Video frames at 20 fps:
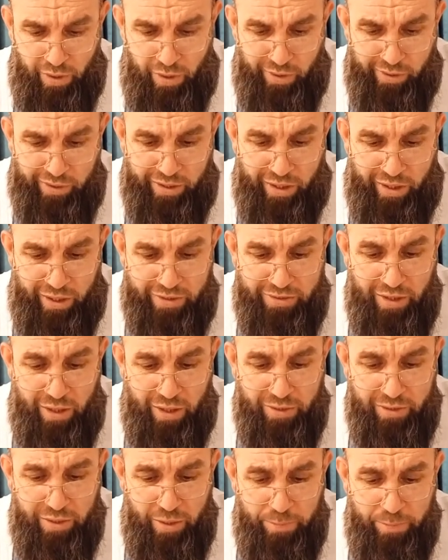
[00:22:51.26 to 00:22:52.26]

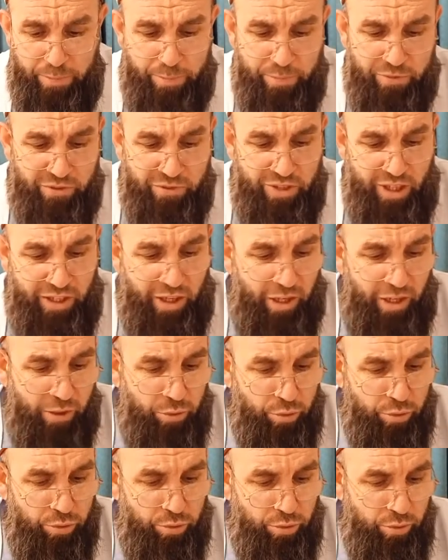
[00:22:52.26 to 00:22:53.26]
Gaziantep
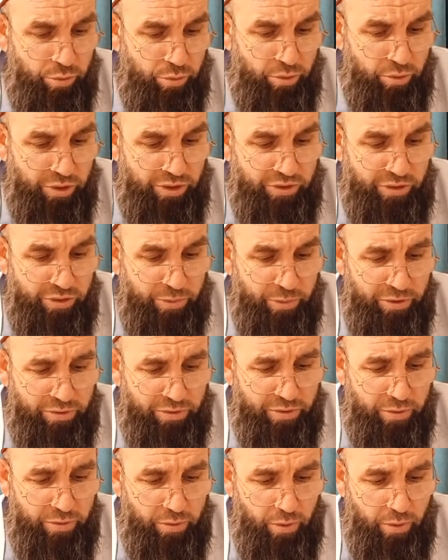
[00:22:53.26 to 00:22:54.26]
Senanur
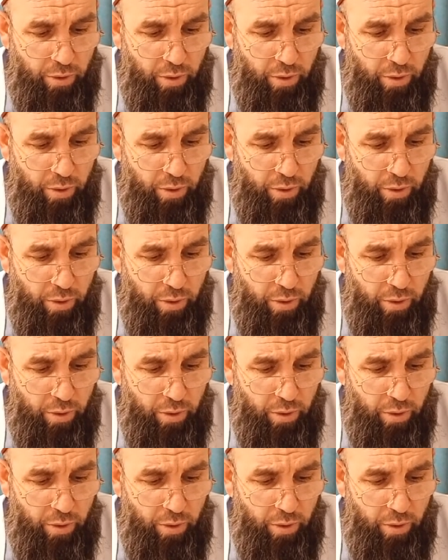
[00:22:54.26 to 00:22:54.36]
kızımız